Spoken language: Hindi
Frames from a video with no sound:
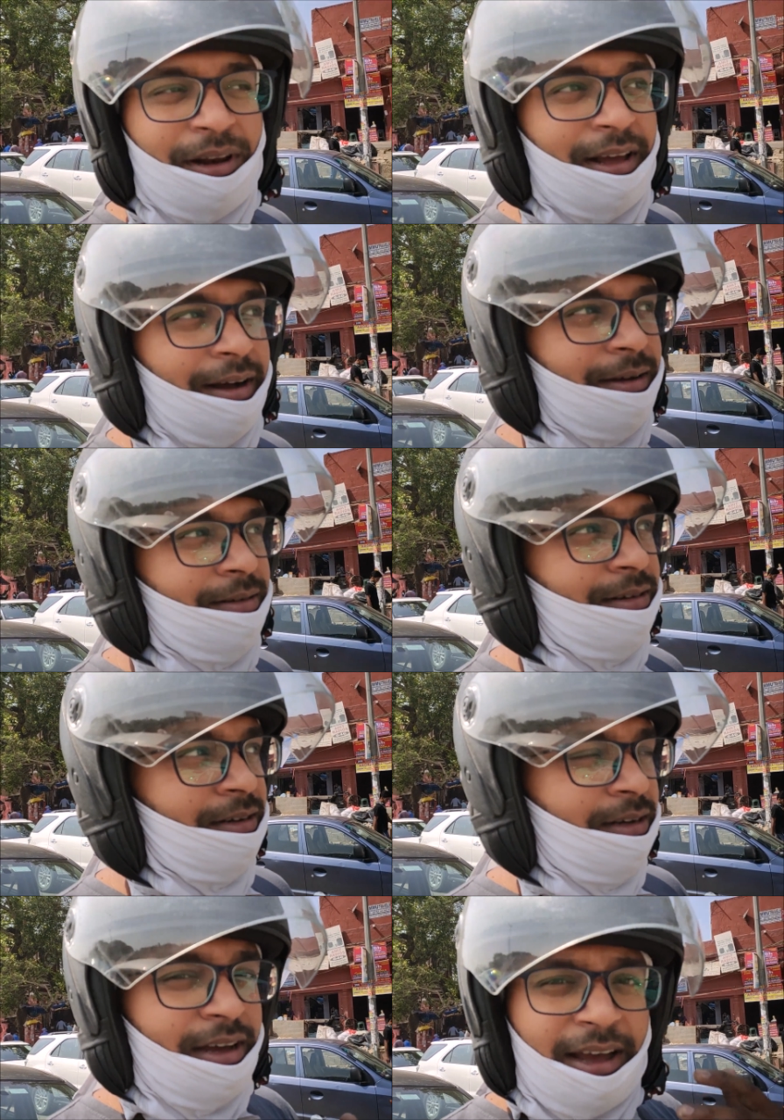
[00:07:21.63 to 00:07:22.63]
मिलेगा
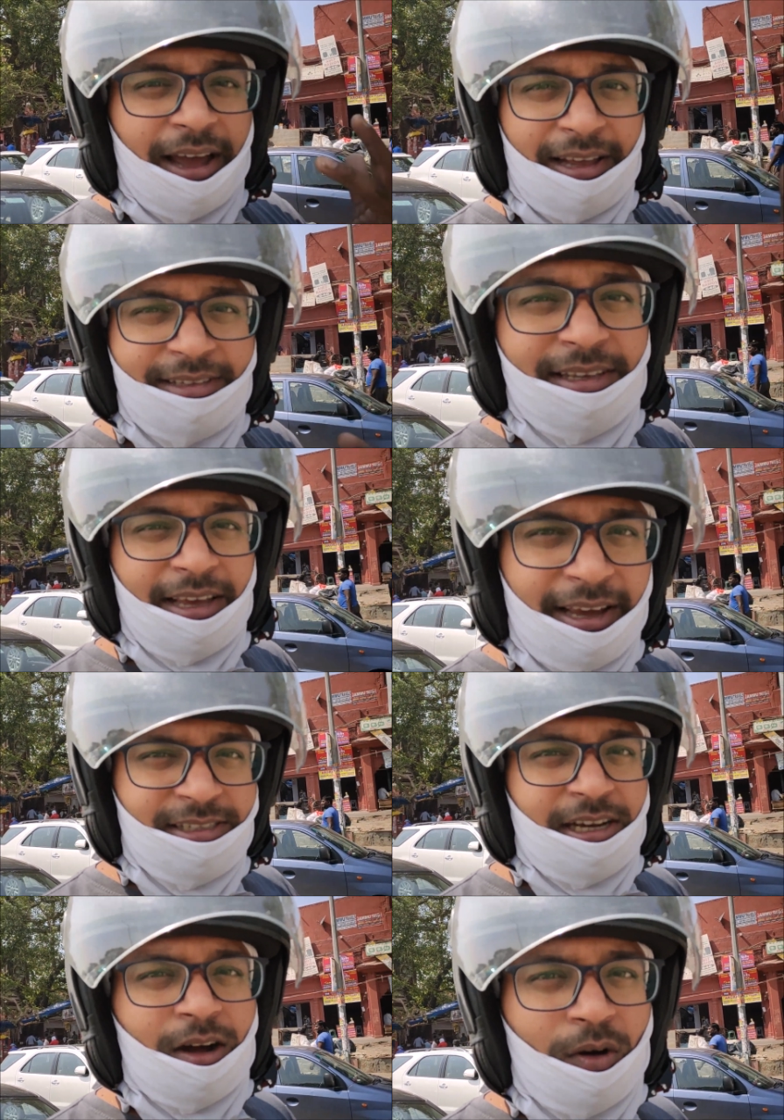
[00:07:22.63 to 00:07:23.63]
ऐसी एक
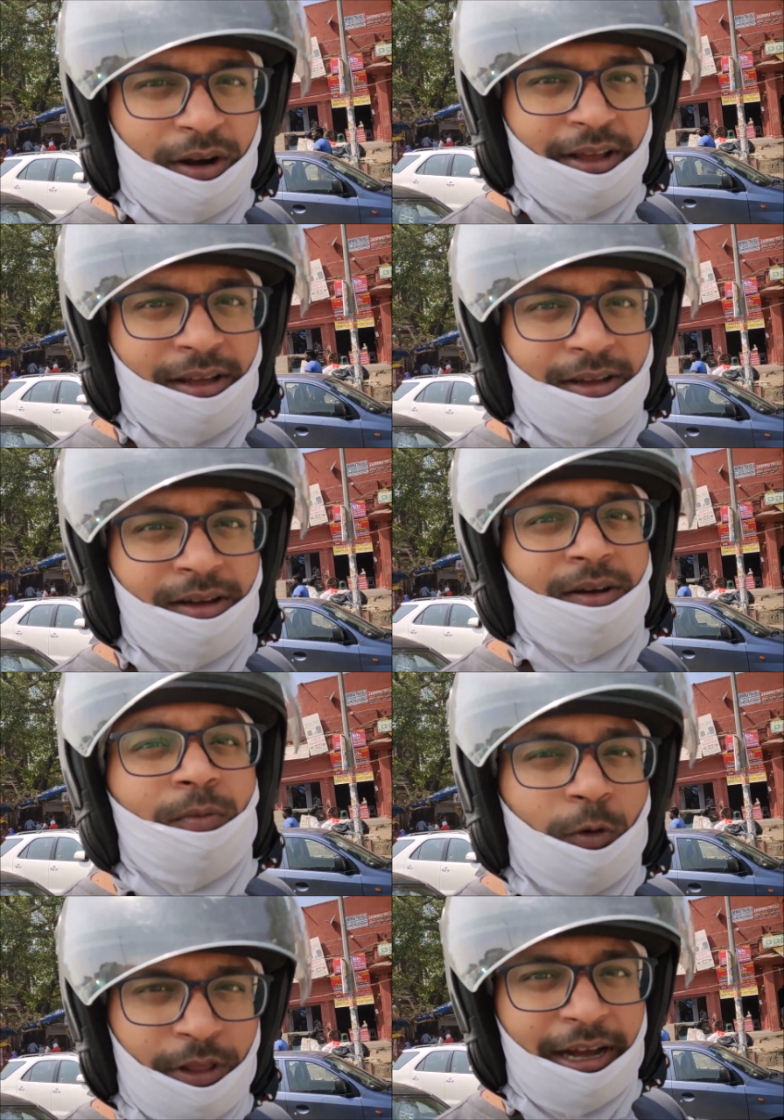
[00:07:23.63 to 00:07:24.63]
जगह और है
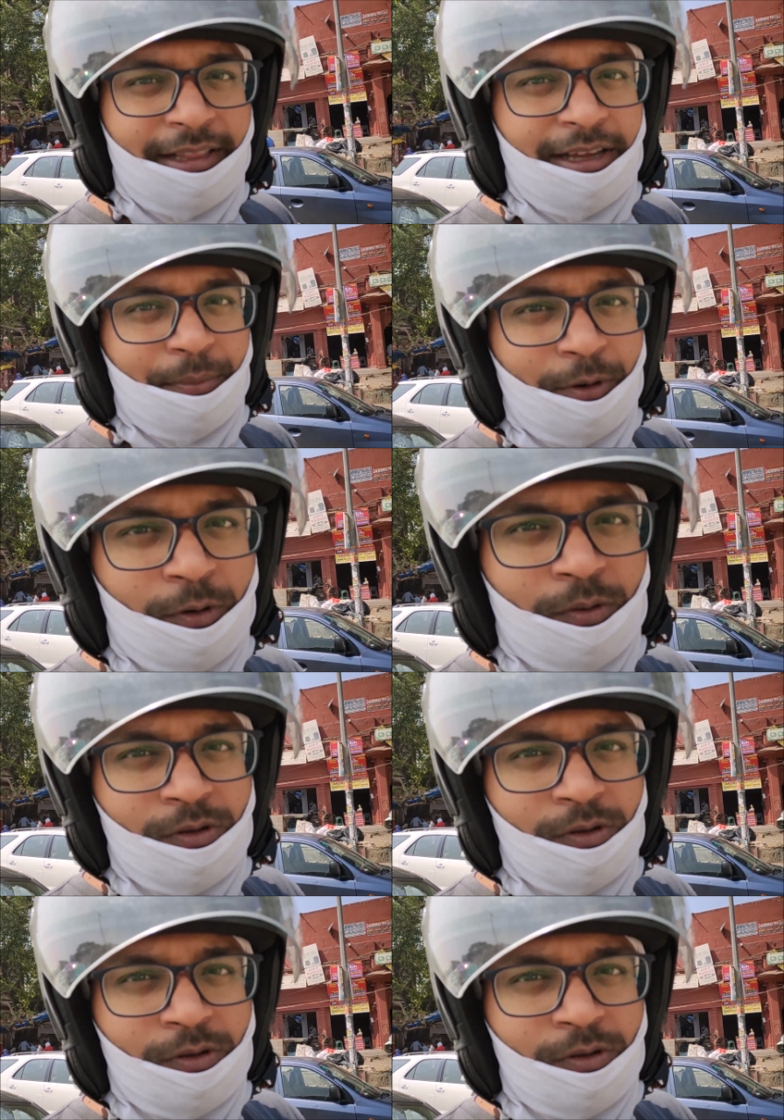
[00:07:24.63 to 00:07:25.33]
वो दिखाते हैं आपको